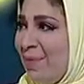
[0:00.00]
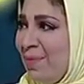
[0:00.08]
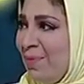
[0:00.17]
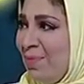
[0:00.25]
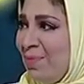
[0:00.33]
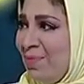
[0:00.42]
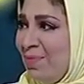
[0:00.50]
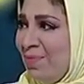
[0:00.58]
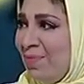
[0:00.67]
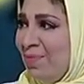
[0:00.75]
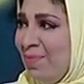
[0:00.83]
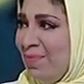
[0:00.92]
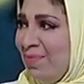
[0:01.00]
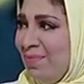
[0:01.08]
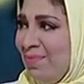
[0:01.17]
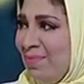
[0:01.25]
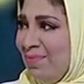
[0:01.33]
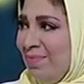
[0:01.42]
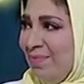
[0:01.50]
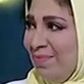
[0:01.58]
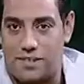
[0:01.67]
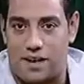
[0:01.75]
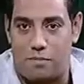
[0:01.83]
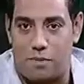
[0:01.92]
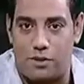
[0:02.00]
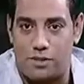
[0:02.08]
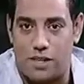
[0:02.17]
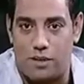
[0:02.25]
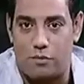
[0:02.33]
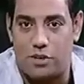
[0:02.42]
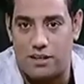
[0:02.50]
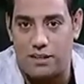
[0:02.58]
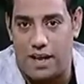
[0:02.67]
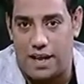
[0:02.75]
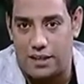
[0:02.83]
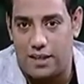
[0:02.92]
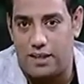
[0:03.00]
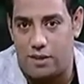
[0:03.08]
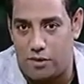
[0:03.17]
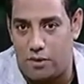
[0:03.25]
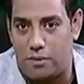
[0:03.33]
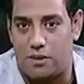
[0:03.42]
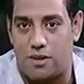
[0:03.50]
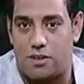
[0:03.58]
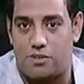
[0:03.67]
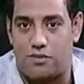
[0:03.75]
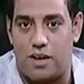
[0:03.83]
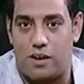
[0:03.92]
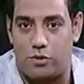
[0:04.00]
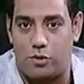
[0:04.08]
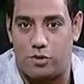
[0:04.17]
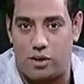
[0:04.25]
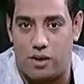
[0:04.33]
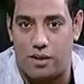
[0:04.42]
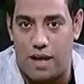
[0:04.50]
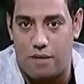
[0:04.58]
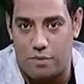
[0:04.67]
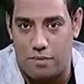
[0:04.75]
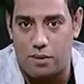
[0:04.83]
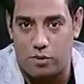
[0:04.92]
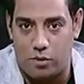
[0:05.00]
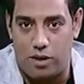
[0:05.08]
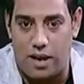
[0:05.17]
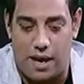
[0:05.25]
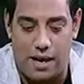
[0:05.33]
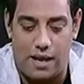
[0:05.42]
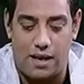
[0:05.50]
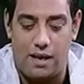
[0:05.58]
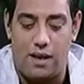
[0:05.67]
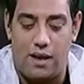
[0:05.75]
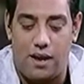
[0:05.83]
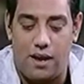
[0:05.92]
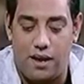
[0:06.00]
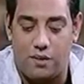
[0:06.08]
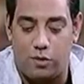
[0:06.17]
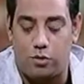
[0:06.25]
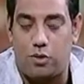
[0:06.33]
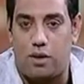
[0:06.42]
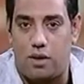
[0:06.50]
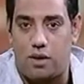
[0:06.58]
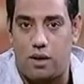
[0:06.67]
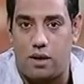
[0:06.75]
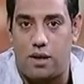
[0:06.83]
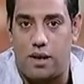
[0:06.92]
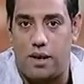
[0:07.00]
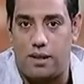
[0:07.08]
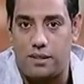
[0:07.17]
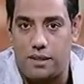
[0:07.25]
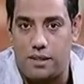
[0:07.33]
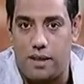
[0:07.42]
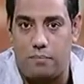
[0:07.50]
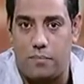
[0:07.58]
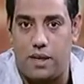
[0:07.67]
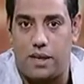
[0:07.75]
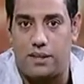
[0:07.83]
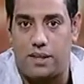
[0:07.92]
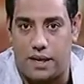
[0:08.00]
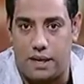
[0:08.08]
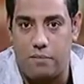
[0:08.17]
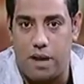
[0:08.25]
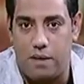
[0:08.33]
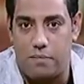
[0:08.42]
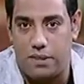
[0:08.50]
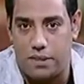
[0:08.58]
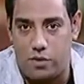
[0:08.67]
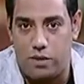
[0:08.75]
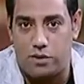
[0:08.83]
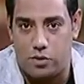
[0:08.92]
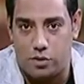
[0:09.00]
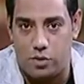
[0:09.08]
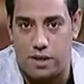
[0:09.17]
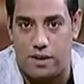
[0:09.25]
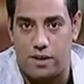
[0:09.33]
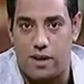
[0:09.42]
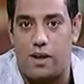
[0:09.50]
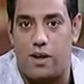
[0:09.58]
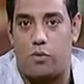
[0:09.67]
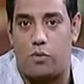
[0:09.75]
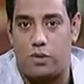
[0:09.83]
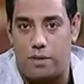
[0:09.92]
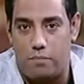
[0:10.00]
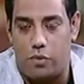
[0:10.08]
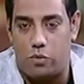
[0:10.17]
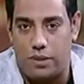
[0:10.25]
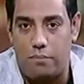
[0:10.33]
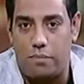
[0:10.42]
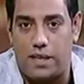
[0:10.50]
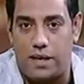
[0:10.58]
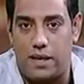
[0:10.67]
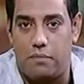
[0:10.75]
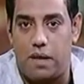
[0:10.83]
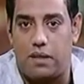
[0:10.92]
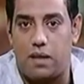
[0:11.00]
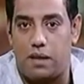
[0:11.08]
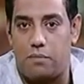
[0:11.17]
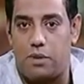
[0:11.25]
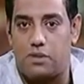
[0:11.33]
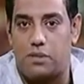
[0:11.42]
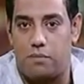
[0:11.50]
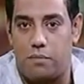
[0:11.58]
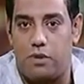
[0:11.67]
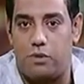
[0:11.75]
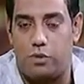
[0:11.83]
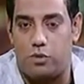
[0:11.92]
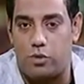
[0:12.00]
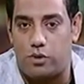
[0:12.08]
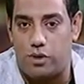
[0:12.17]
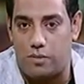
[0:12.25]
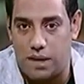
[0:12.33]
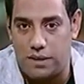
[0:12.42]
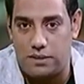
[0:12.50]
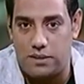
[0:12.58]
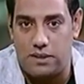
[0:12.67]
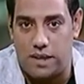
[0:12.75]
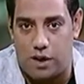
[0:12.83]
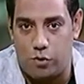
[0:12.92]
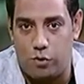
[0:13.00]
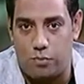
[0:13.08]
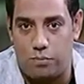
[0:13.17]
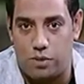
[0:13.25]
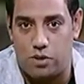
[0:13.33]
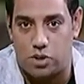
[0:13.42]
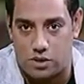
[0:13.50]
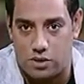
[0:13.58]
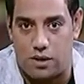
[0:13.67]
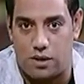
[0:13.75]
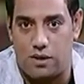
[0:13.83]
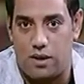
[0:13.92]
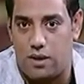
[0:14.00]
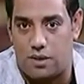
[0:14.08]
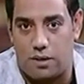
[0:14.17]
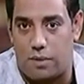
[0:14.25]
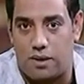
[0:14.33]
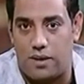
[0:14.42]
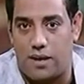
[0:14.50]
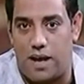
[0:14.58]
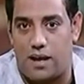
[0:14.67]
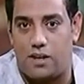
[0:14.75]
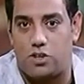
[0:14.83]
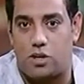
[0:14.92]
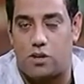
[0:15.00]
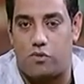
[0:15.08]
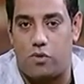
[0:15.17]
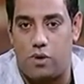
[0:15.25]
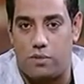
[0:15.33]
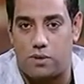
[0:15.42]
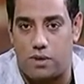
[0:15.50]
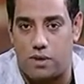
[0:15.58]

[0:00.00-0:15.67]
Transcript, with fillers: قبل ما تتكلم الدكتوره رانيا انا عايز اعرف برضه الساده المشاهدين حاجه ثانيه كنا بنتناقش فيها انا والدكتوره رانيا قبل ما تدخل الحلقه آه، الدكتوره رانيا آه، تم تكريمها من دوله السودان وتم وتم تكريمها داخل مصر من الدكتور مجدي يعقوب شخصيا طبعا هي حاجه تشرف كل